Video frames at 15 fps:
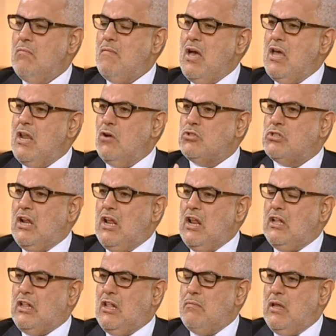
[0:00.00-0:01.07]
ما انا
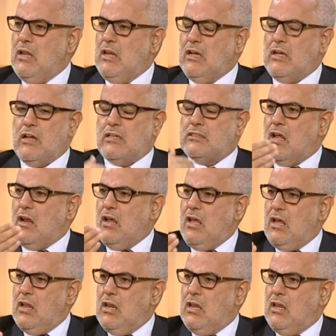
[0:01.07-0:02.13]
وجلاله الملك نقترح
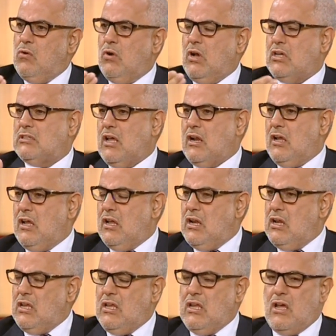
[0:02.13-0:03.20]
عليه ويقترح
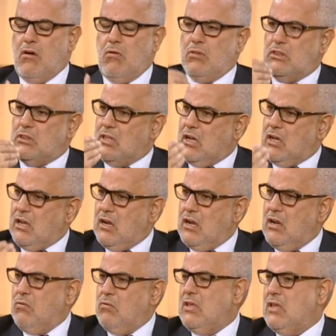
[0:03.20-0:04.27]
عليا ونتذكر
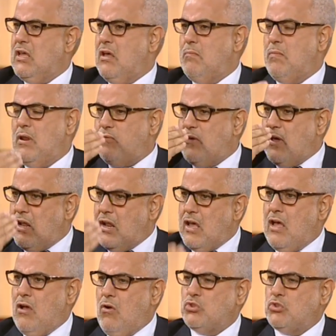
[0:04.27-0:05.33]
انا وياه
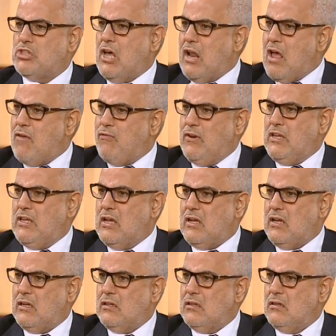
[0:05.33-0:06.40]
بالفرح وشرف
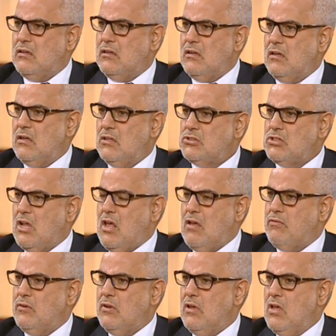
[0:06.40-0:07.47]
ليا
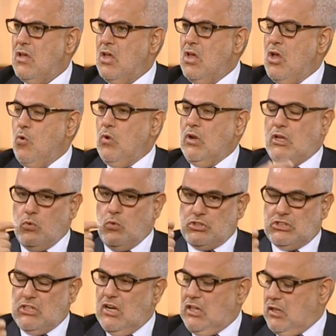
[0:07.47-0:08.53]
شرف ولكن واش
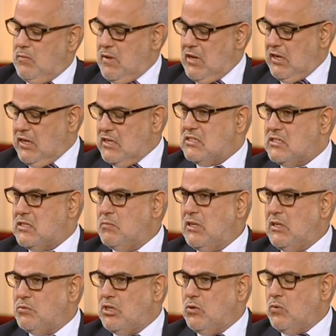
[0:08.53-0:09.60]
جلاله الملك
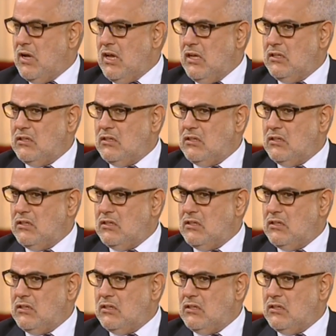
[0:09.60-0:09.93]
لزمني بشي واحد